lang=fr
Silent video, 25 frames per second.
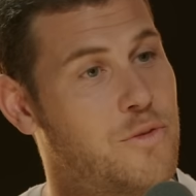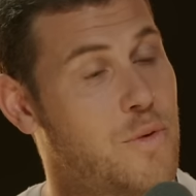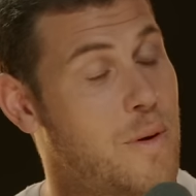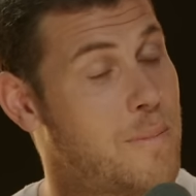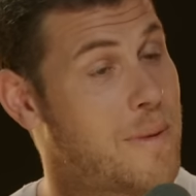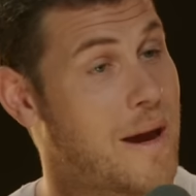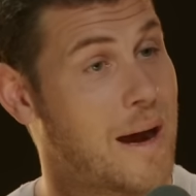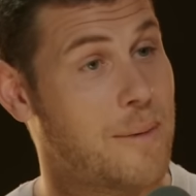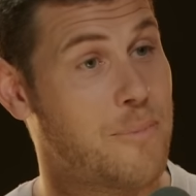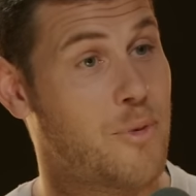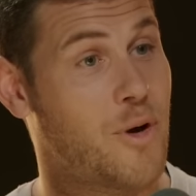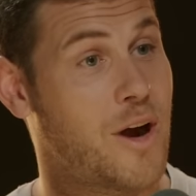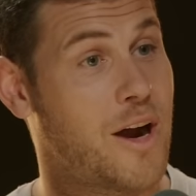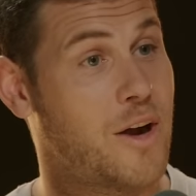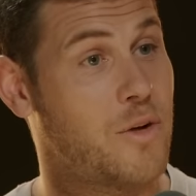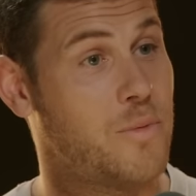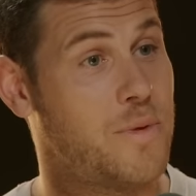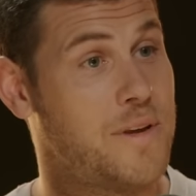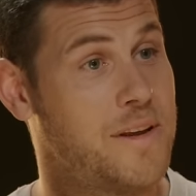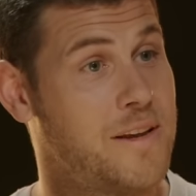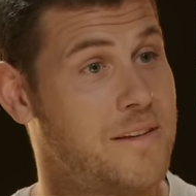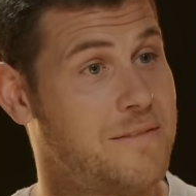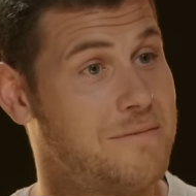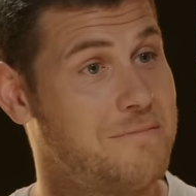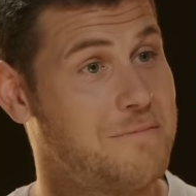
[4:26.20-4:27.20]
Toi, par rapport à
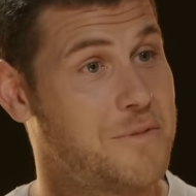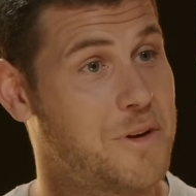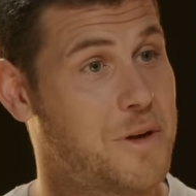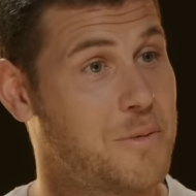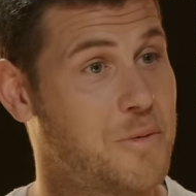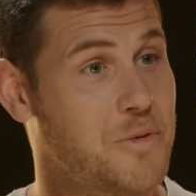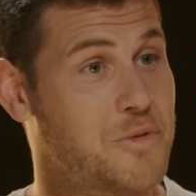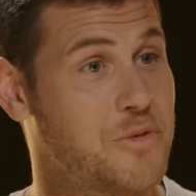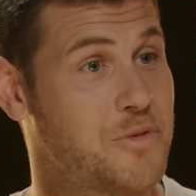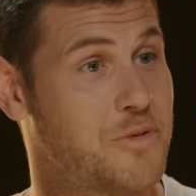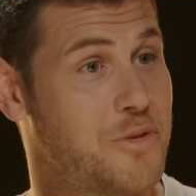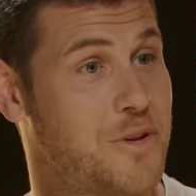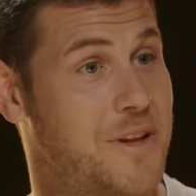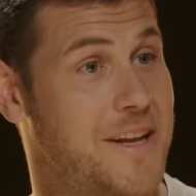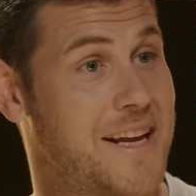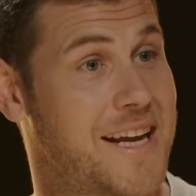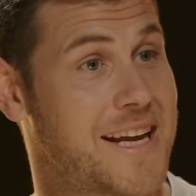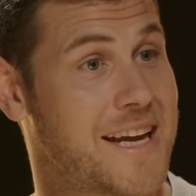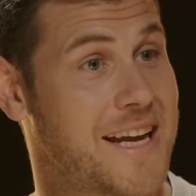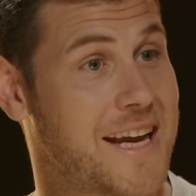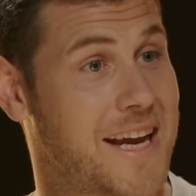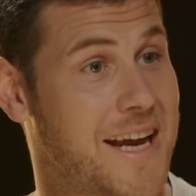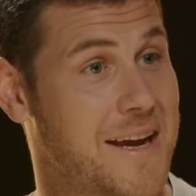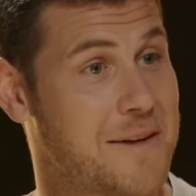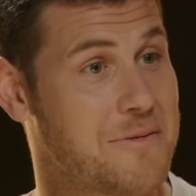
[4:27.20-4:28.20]
lui, comment tu te
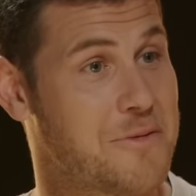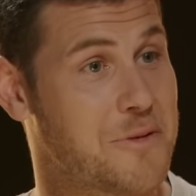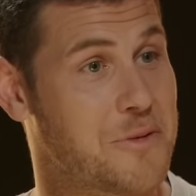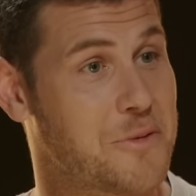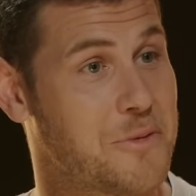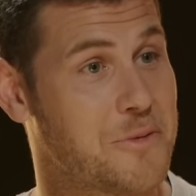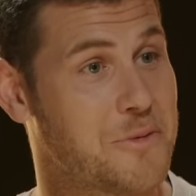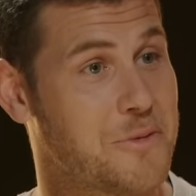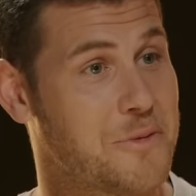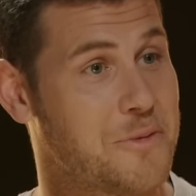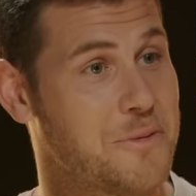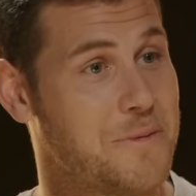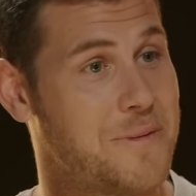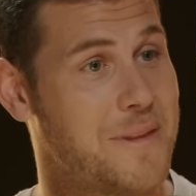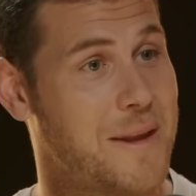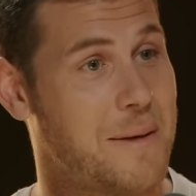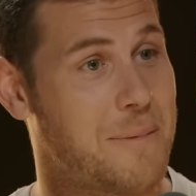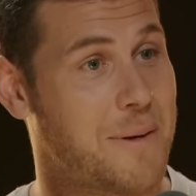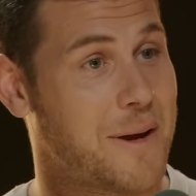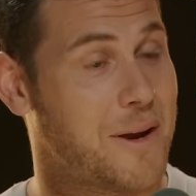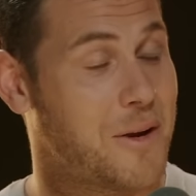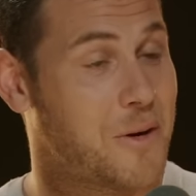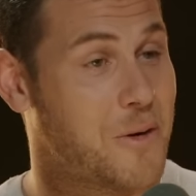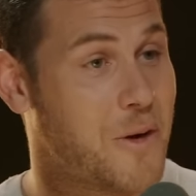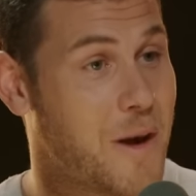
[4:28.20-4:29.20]
décrirais pour qu'on
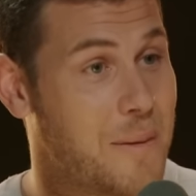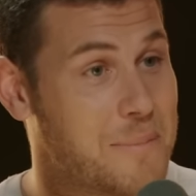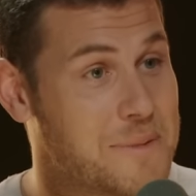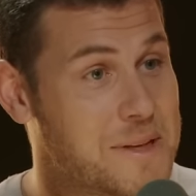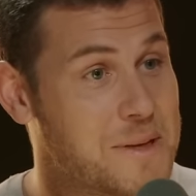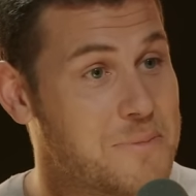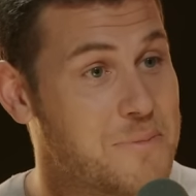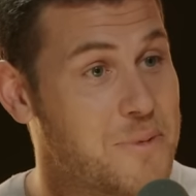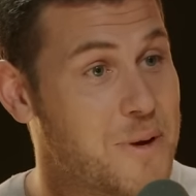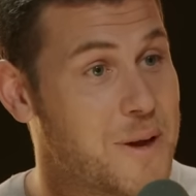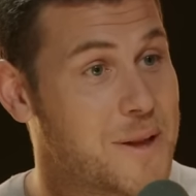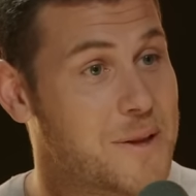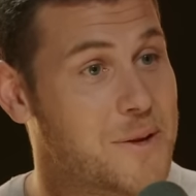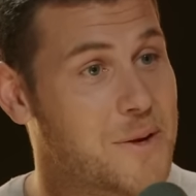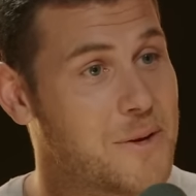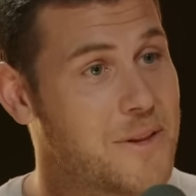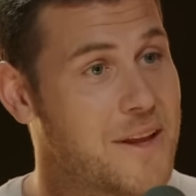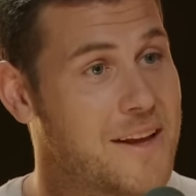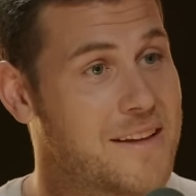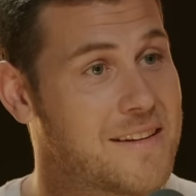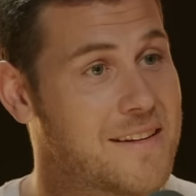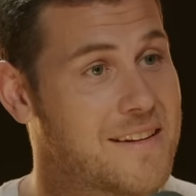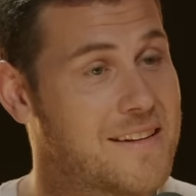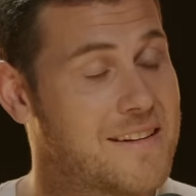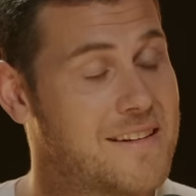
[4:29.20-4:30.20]
apprenne encore un petit peu à te
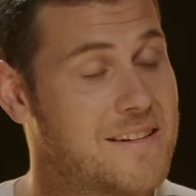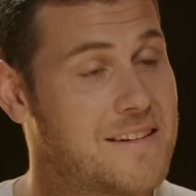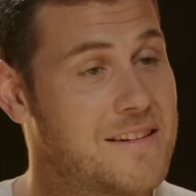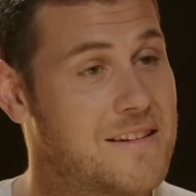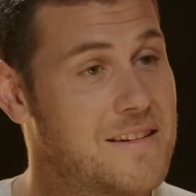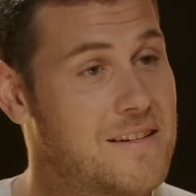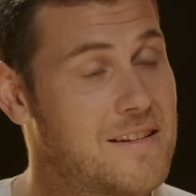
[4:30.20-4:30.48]
connaître